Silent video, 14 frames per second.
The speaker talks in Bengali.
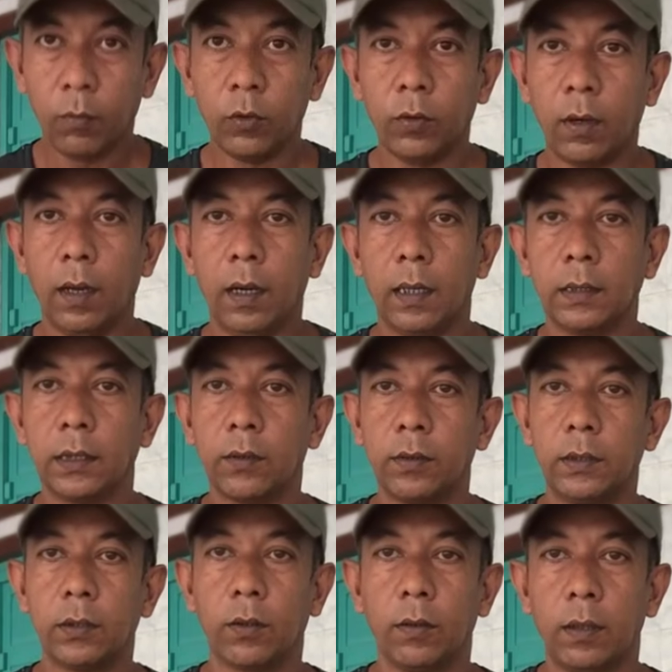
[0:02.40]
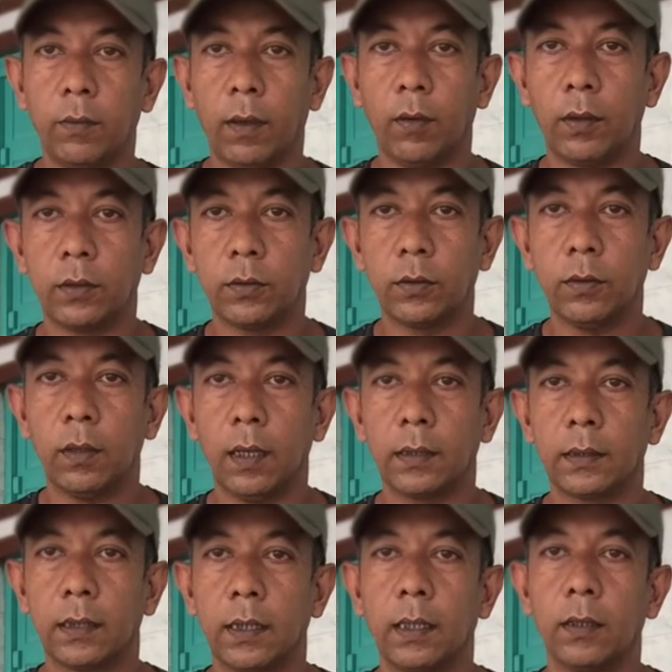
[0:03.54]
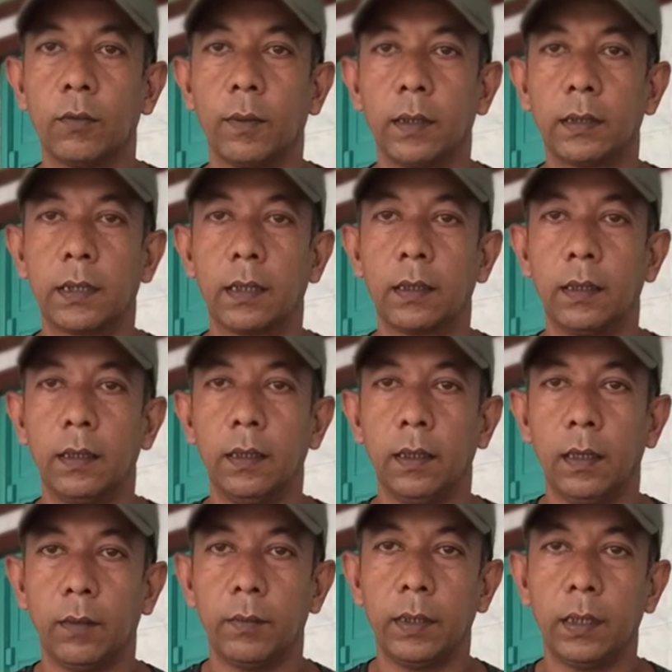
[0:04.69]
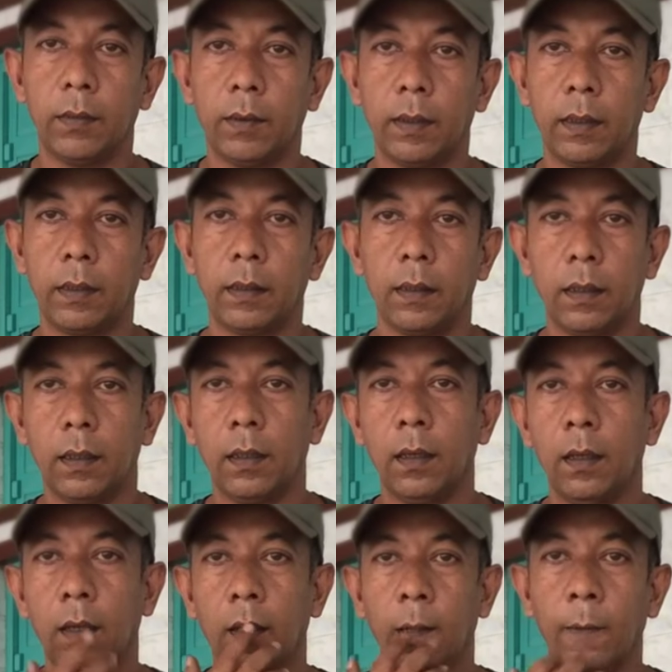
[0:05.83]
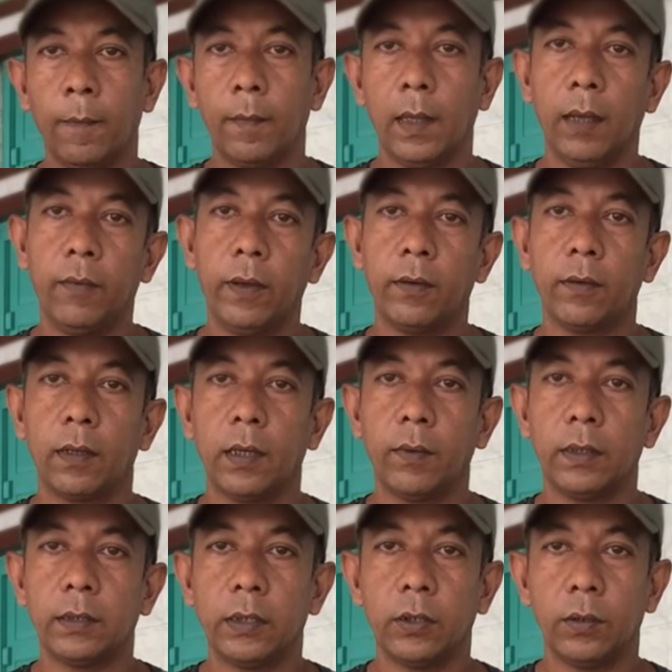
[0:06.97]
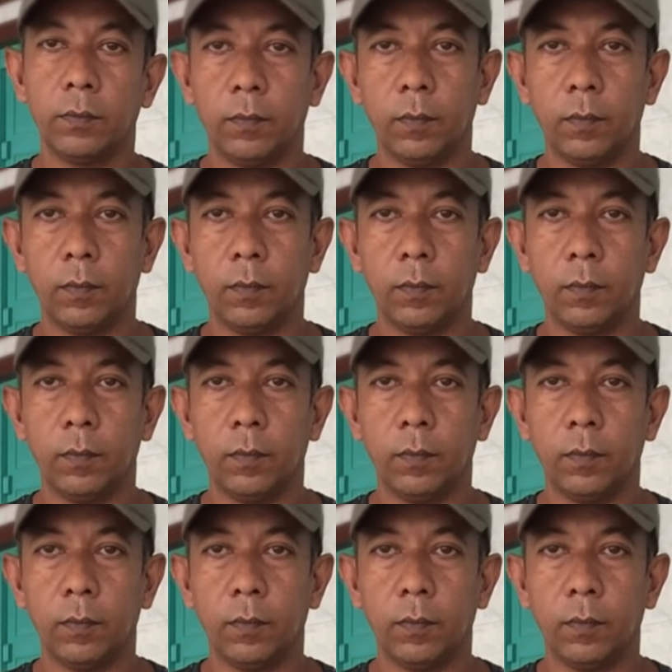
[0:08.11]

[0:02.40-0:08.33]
বন্ধুরা আশা করি সকলেই ভালো আছো আজকে তোমাদের সাথে আমি আমার এভিয়েটর গেমের যে